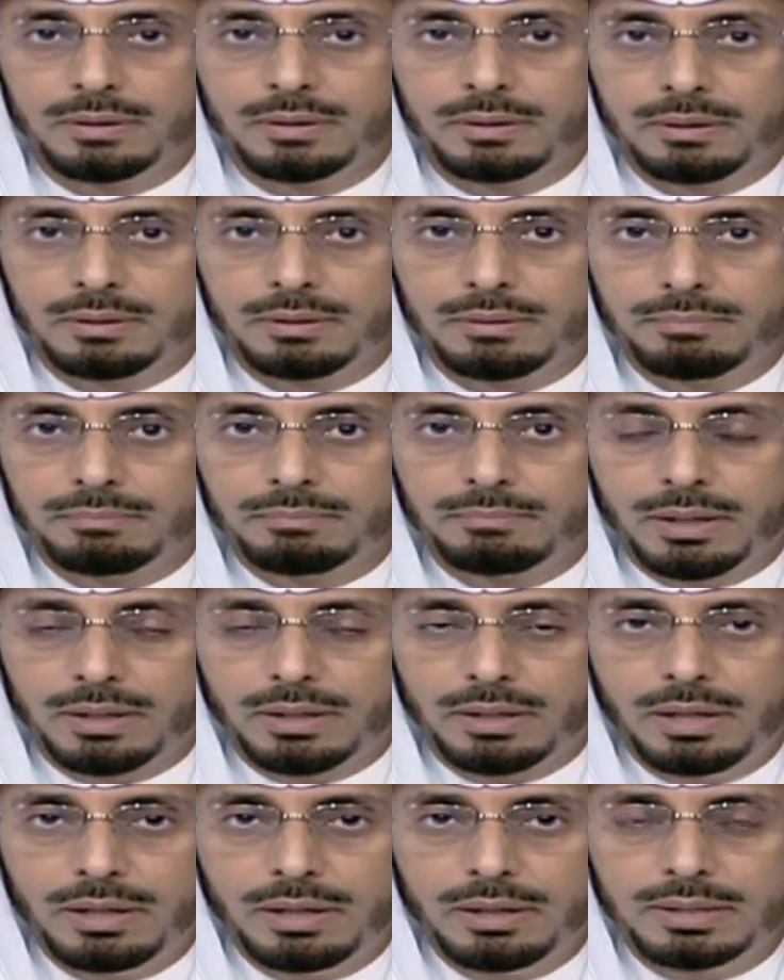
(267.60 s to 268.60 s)
آه،
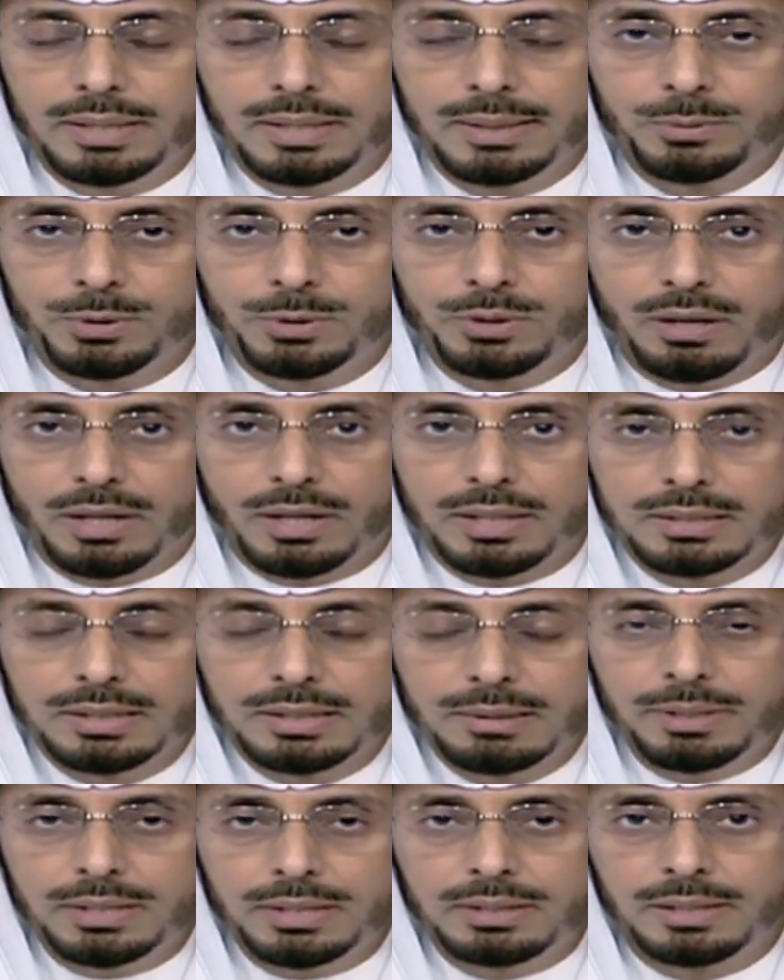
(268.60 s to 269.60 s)
مرحلة
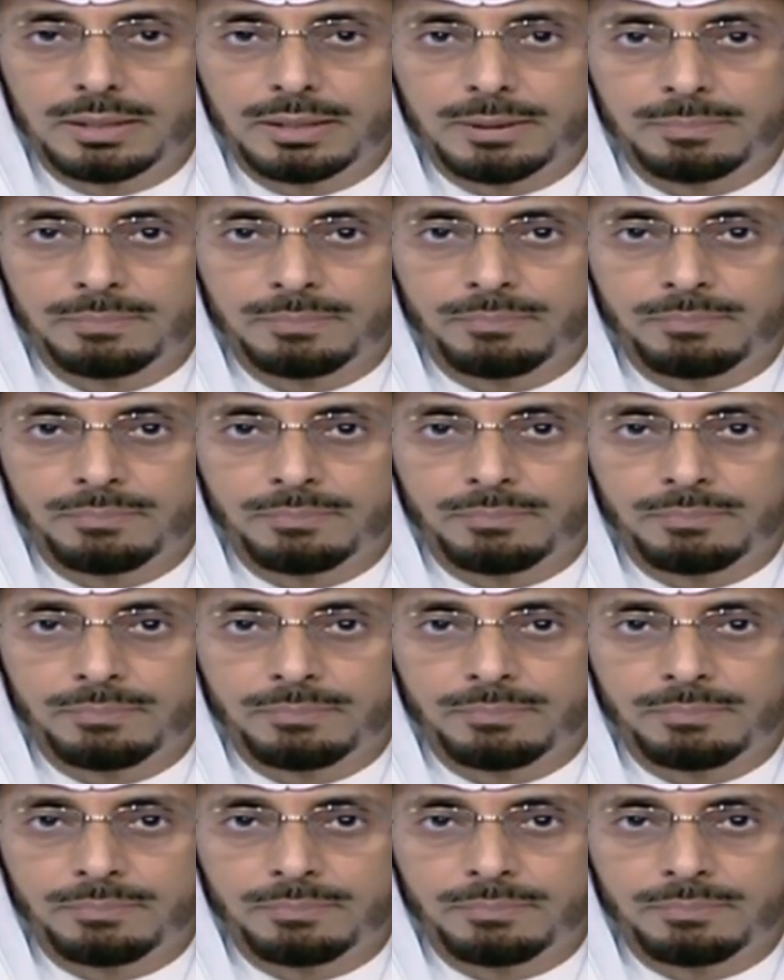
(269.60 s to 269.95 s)
متقدمة